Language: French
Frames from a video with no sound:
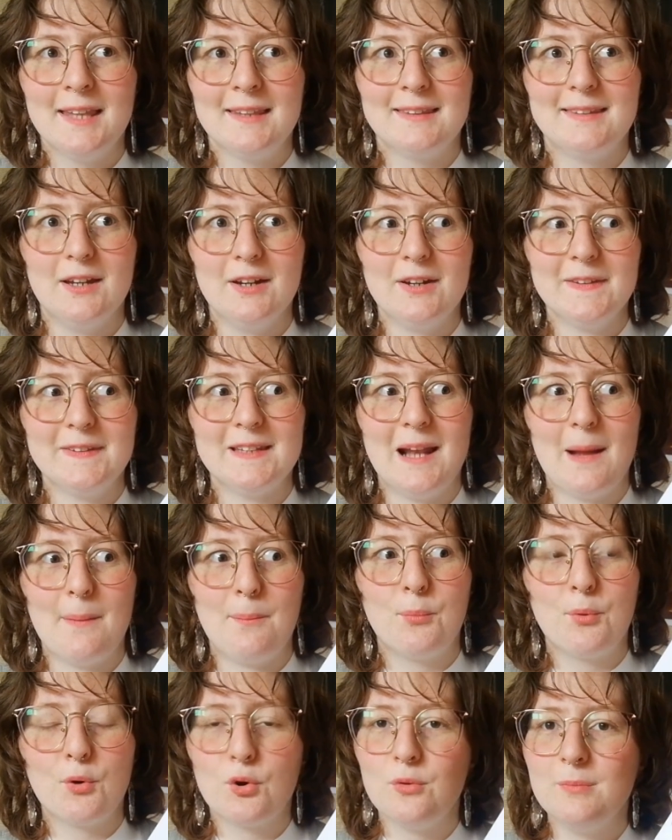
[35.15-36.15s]
D'ailleurs, c'est la
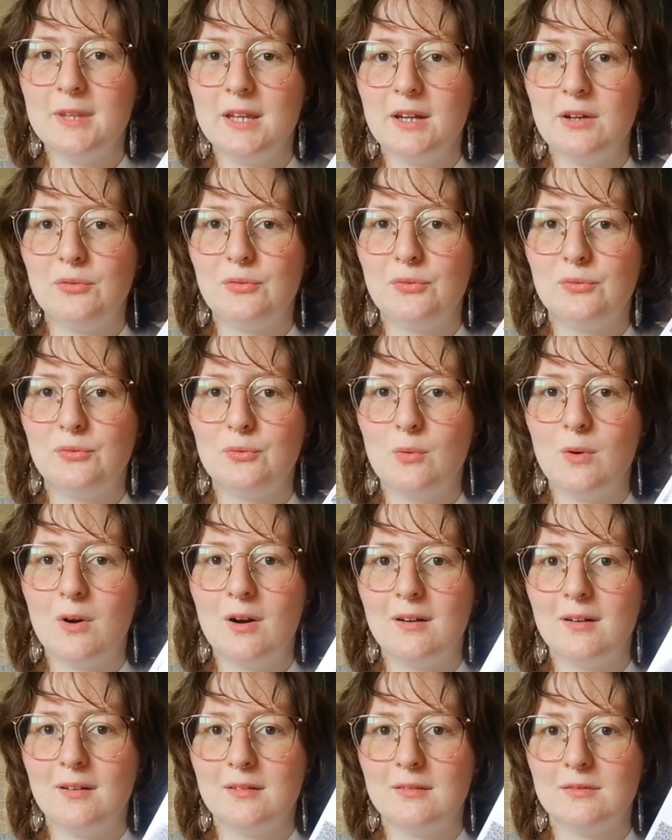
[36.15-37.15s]
première
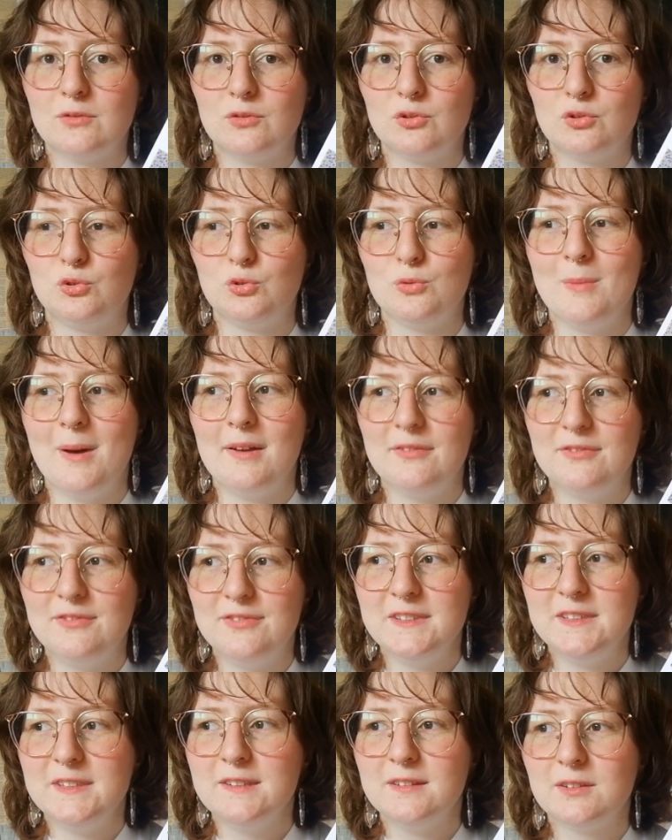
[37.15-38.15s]
fois de ma
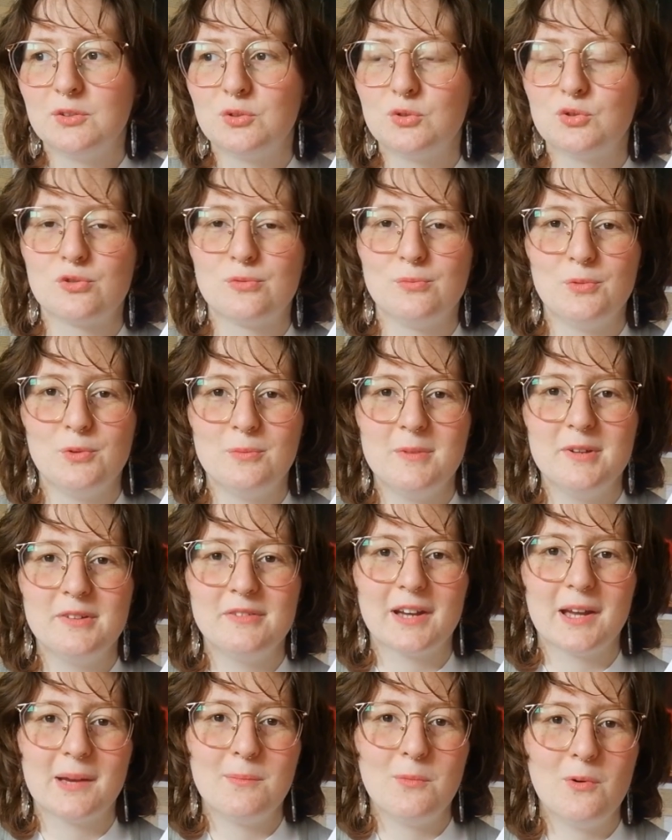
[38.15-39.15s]
vie que je me mets
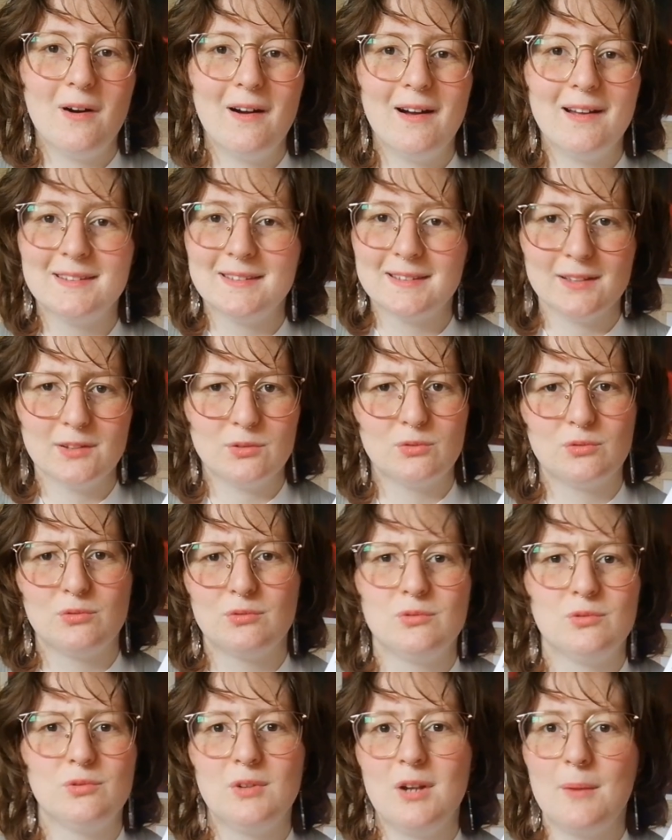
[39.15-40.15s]
vraiment à lire
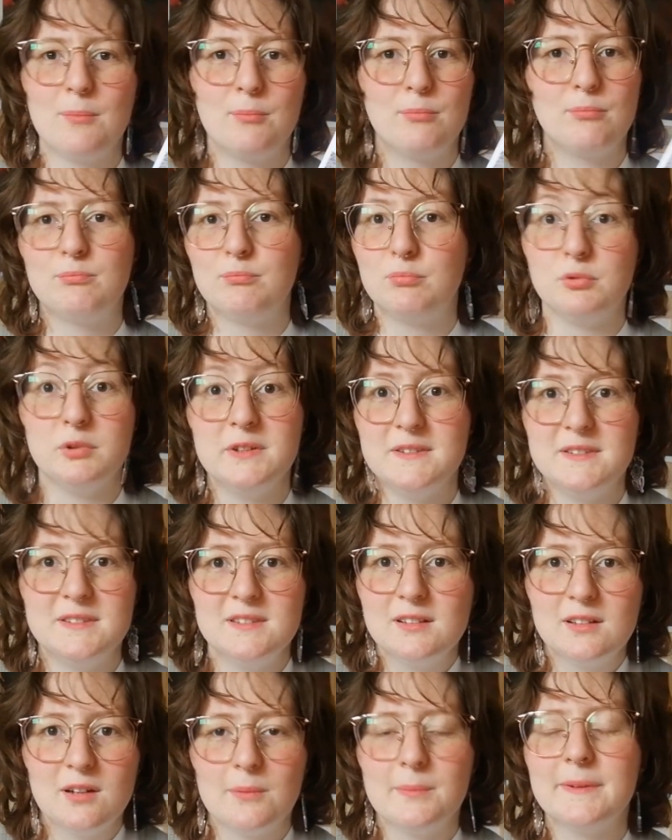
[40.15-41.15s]
de la
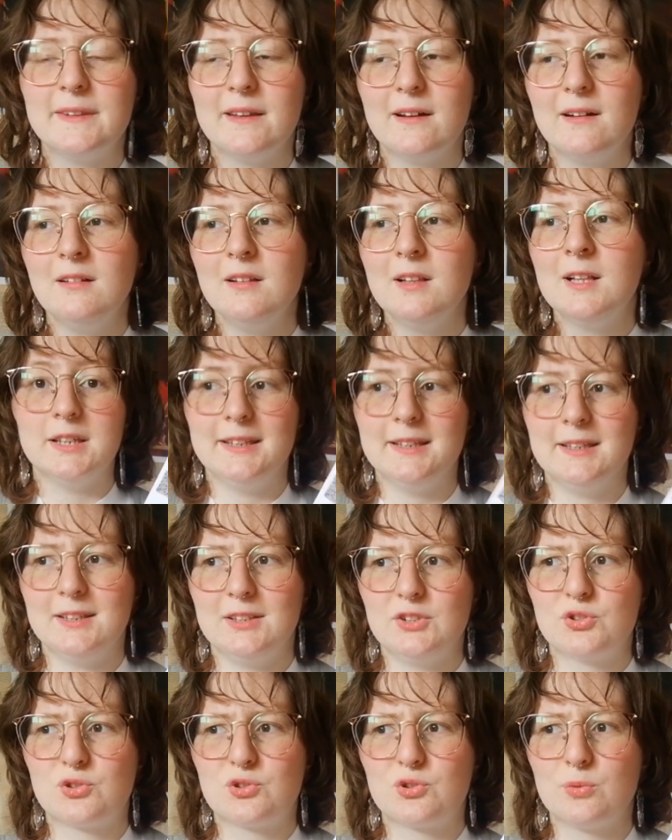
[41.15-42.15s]
poésie comme ça.
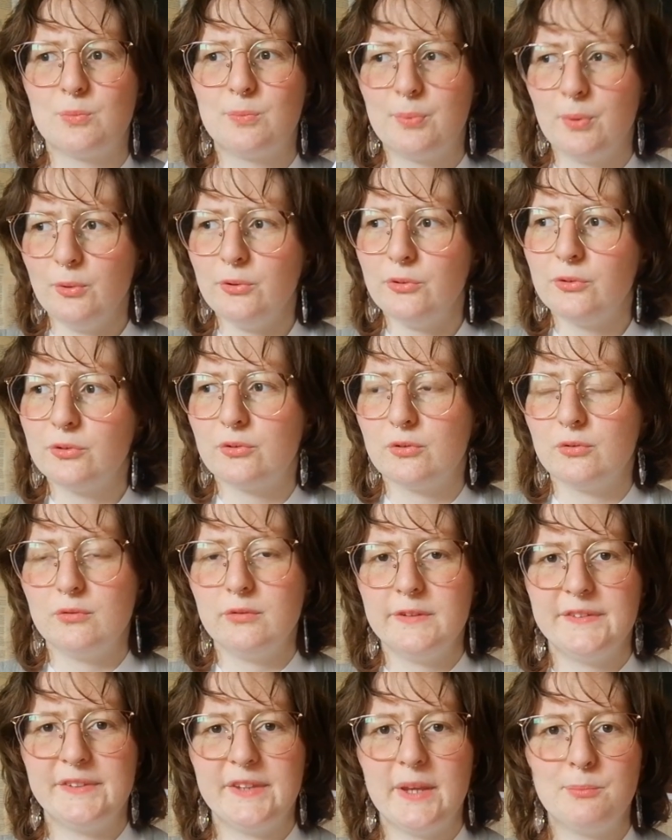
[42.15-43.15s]
Et je pense
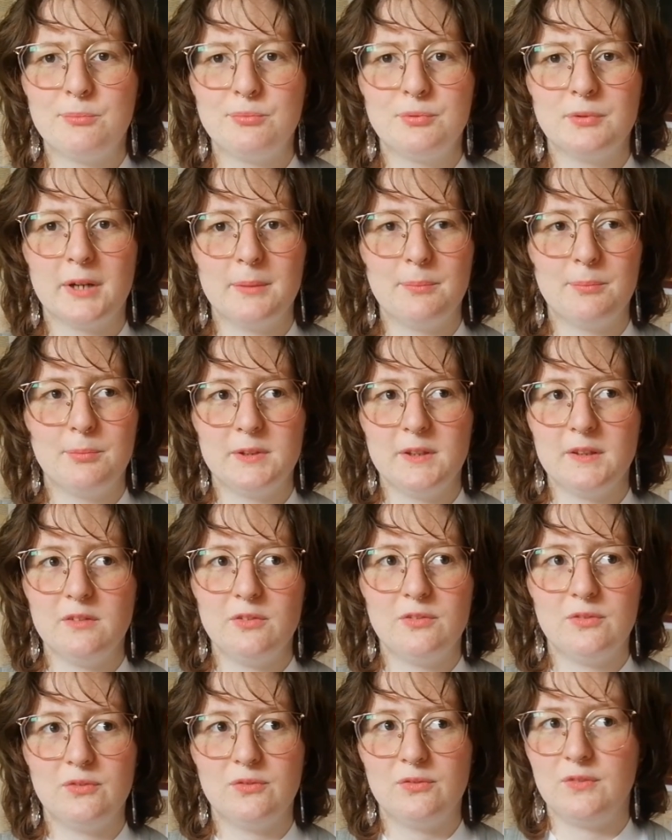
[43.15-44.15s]
que ça pourrait peut-être
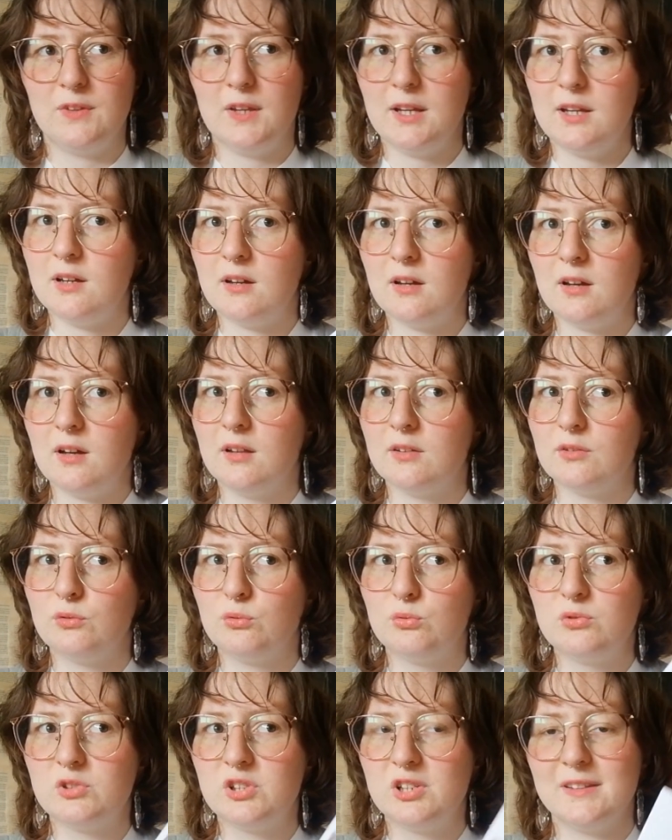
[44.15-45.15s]
faire un
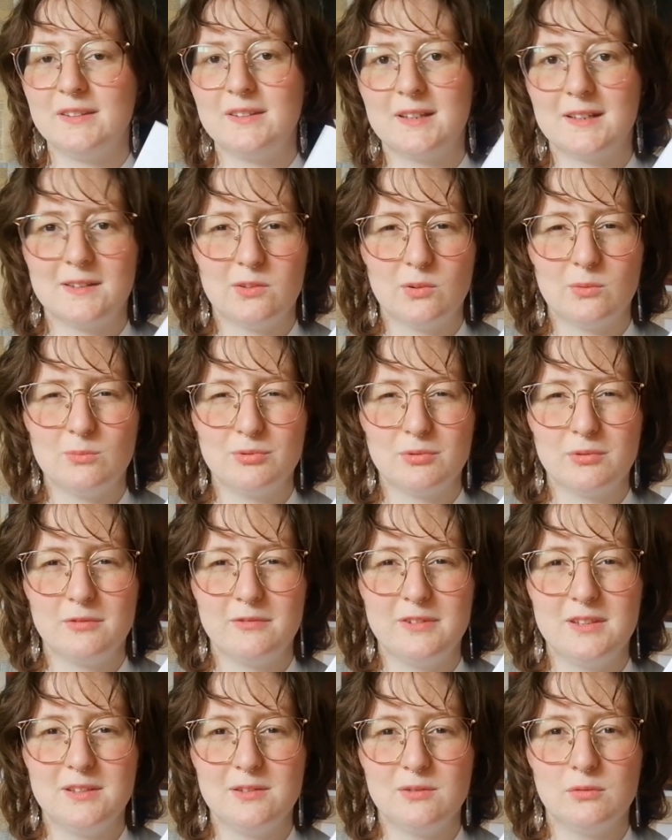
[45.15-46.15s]
sujet intéressant pour une
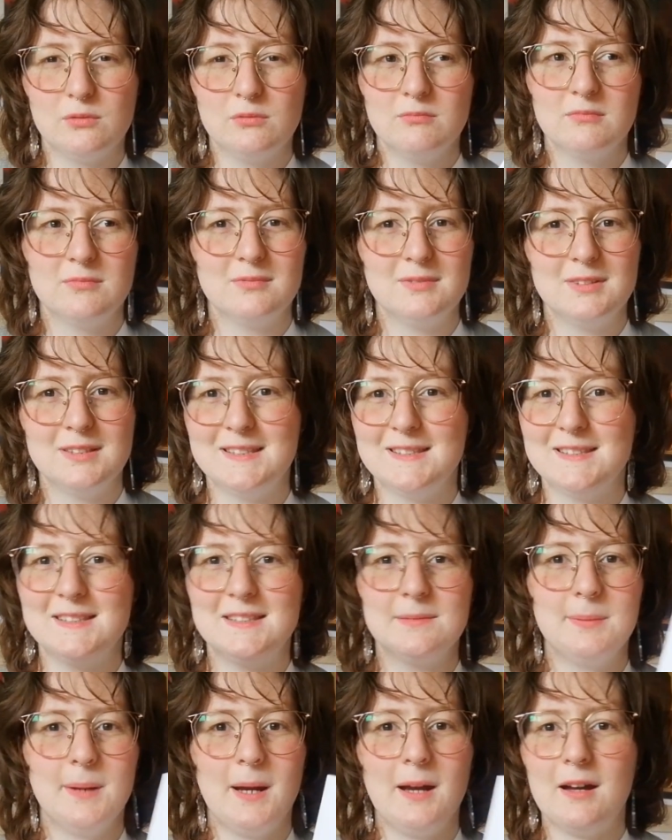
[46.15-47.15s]
vidéo
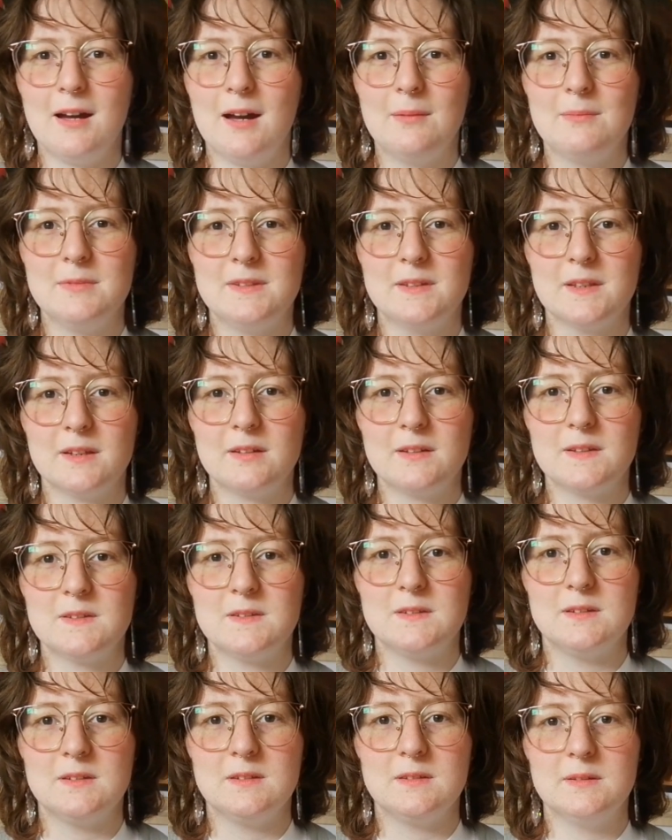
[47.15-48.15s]
N'hésitez pas à me dire
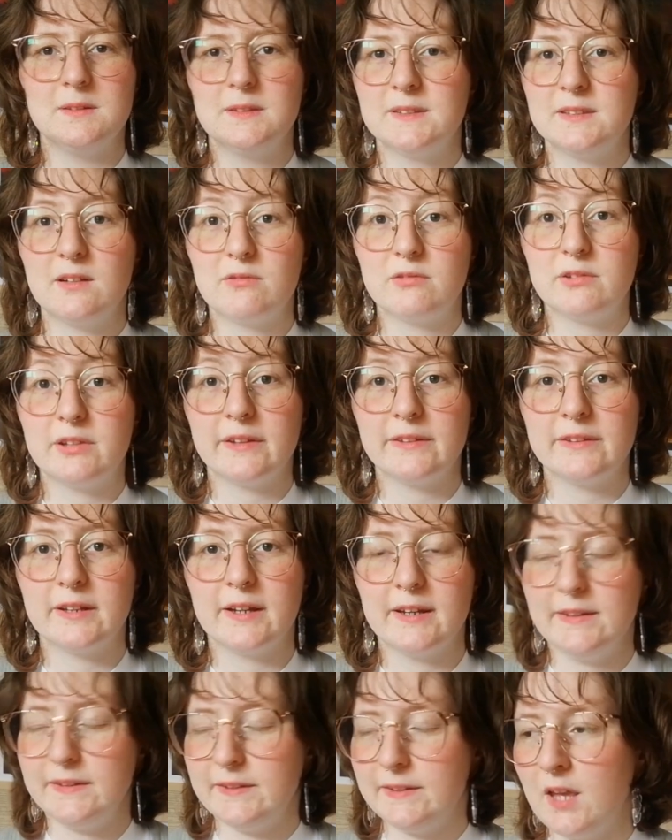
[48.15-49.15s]
si ça vous
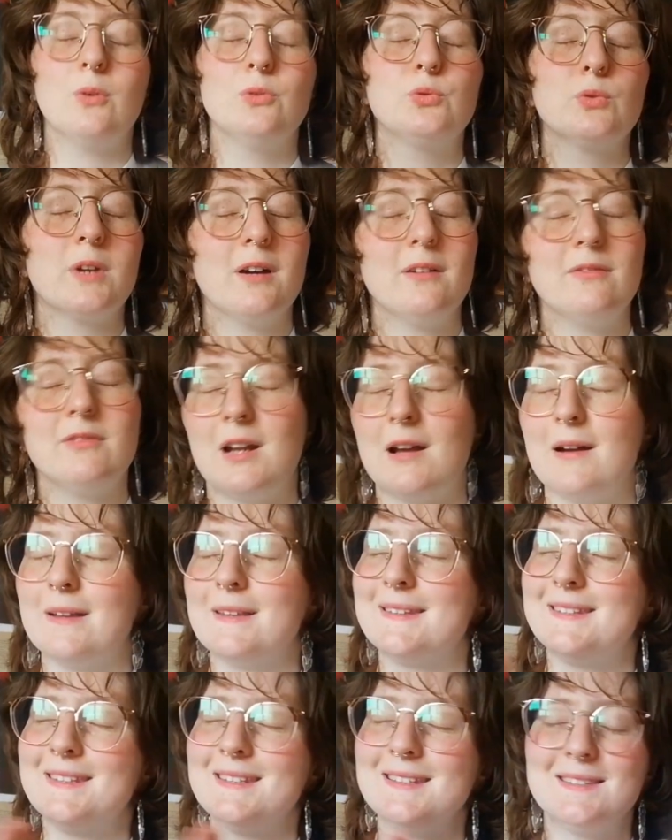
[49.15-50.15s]
intéresse. En tout cas, voilà,
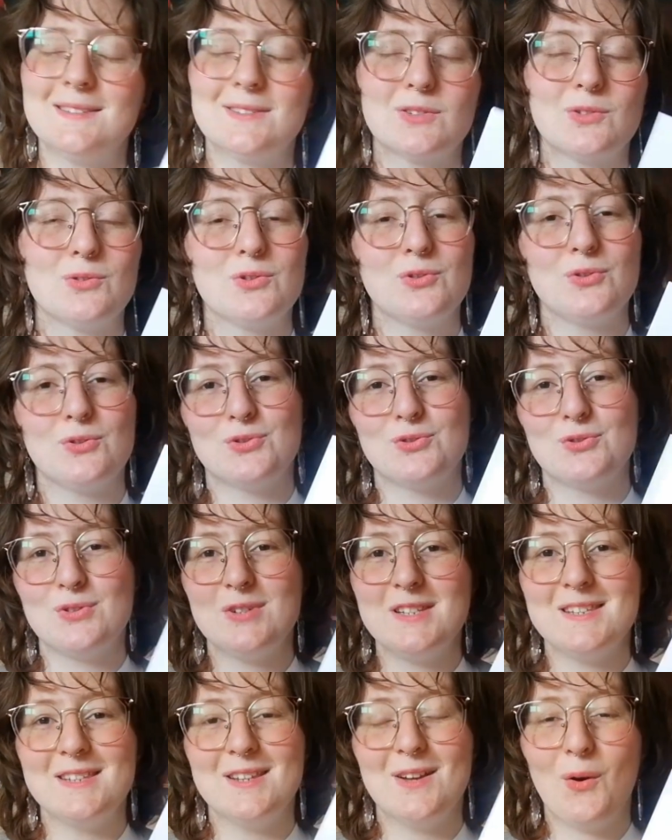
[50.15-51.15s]
c'est ce que je
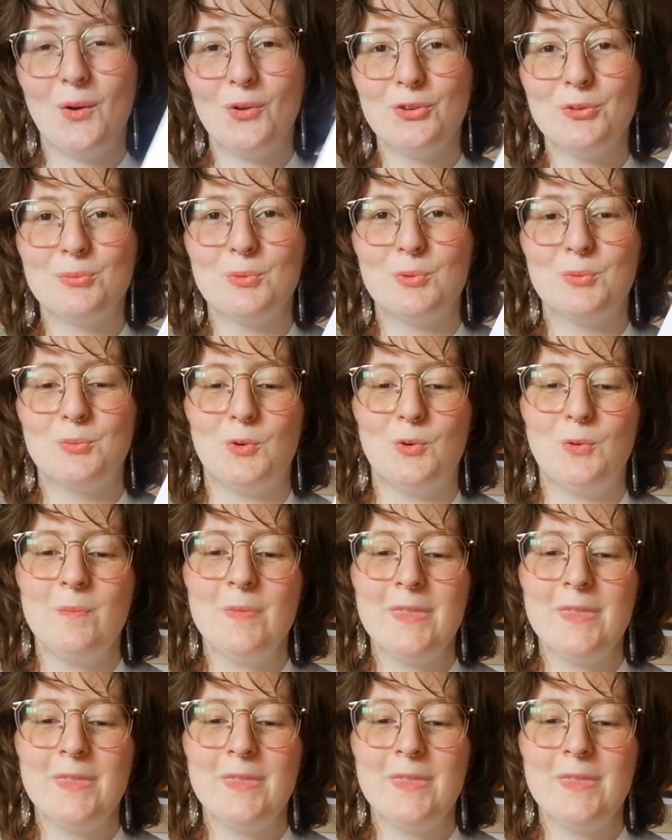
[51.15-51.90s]
lis en ce moment.